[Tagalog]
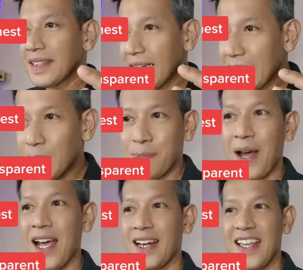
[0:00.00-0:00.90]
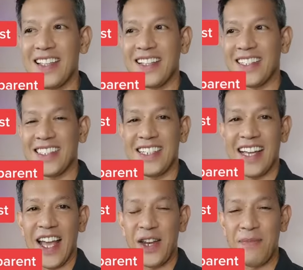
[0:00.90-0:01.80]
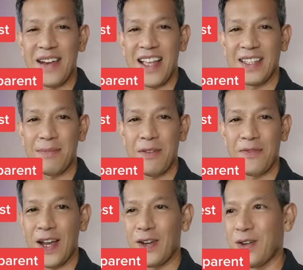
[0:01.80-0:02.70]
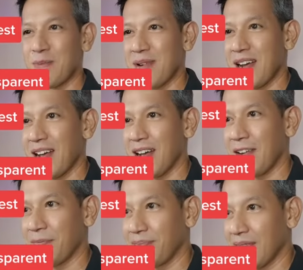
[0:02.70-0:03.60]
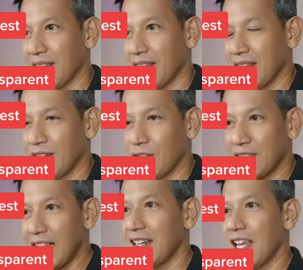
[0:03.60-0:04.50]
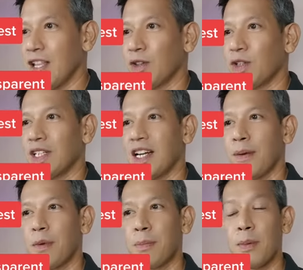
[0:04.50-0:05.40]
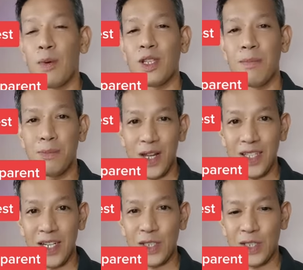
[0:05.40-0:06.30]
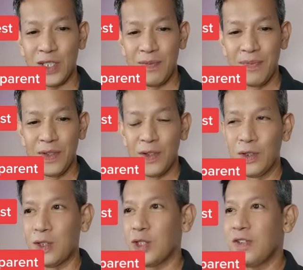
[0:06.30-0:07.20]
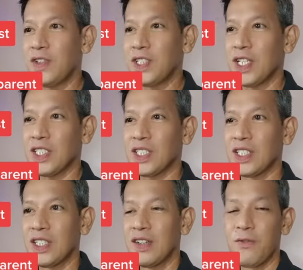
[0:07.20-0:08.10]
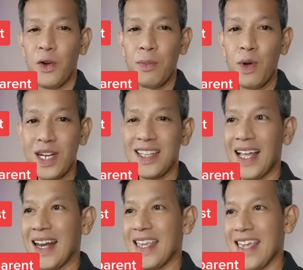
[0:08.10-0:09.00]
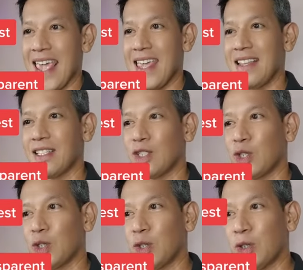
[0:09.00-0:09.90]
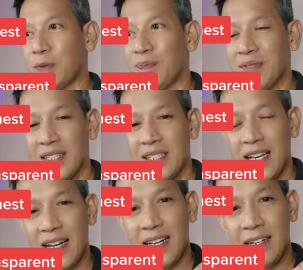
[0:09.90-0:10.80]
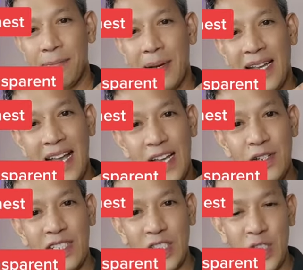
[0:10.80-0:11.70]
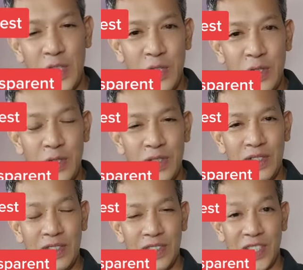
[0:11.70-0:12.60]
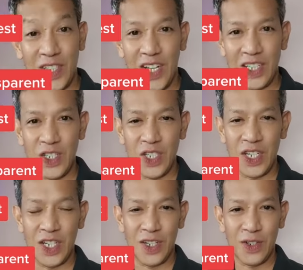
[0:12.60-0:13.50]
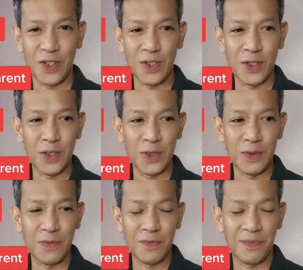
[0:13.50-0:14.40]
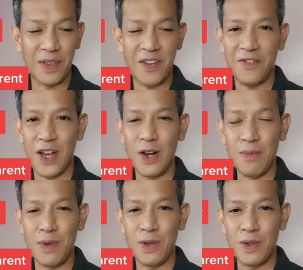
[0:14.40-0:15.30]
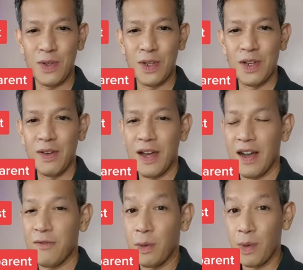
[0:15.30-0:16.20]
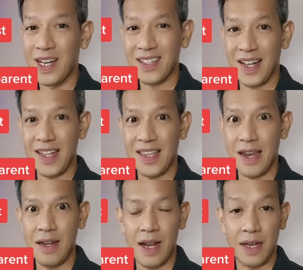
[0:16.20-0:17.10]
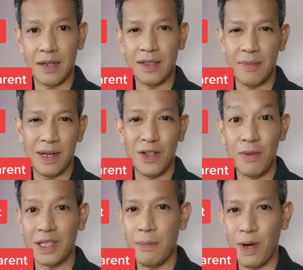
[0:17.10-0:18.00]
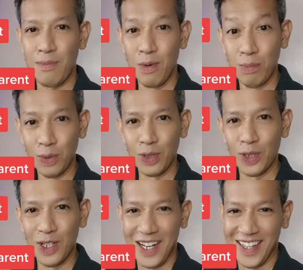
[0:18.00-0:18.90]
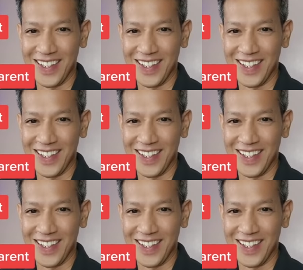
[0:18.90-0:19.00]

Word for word: transparent. Kasi ayaw naman natin mag-follow ng mga content creator na nagpo-promote ng products or services for monetary gain. So, uh, pagka ganun kasi yung strategy or yung pinafollow mo, uh, for monetary gain lang, di ba? Yung tipo ng bubudol,